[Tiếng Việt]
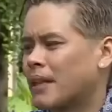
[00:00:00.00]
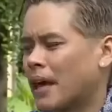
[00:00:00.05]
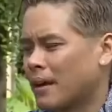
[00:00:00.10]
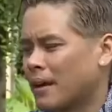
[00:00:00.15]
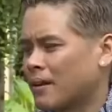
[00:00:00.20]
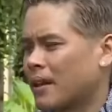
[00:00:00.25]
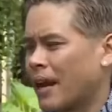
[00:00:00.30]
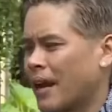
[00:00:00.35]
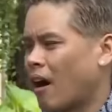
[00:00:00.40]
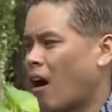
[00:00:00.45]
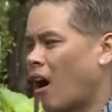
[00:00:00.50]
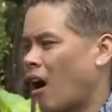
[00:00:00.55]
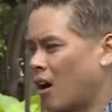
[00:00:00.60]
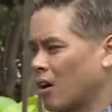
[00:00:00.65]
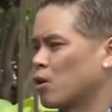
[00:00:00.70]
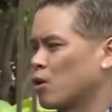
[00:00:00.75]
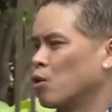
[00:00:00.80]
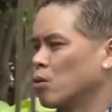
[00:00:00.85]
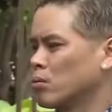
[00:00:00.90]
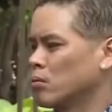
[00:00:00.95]
tại tại
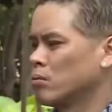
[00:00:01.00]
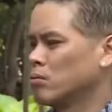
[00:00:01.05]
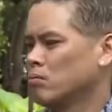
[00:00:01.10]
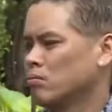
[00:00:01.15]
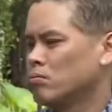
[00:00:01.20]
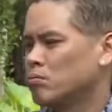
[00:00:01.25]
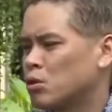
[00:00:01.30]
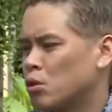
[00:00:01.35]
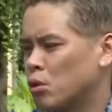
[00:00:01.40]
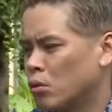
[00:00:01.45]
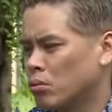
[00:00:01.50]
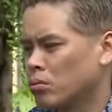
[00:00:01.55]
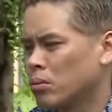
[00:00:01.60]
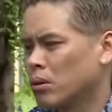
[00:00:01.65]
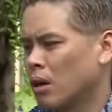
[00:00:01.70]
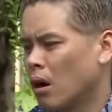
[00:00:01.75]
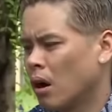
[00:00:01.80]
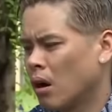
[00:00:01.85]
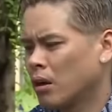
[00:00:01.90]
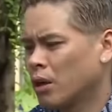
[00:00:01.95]
họ cũng
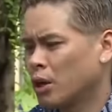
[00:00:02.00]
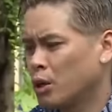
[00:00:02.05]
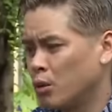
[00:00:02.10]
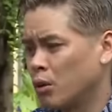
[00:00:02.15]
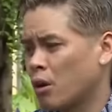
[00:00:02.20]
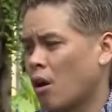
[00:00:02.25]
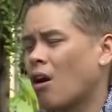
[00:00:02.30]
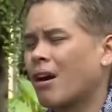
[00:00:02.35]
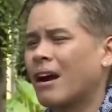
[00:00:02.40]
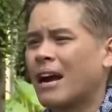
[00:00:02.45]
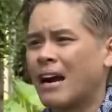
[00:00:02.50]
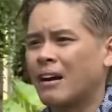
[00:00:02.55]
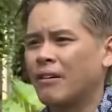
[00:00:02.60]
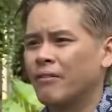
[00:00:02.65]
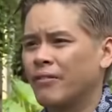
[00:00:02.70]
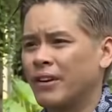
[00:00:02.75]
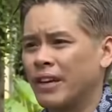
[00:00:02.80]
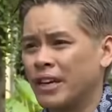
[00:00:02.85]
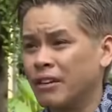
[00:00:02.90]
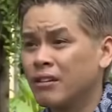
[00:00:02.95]
cũng có nhiều khó
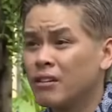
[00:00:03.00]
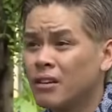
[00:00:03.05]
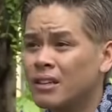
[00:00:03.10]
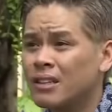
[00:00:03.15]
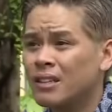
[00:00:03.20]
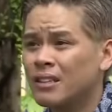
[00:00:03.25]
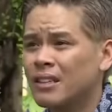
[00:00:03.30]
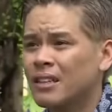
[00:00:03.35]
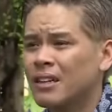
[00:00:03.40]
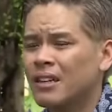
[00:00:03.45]
khăn vì nước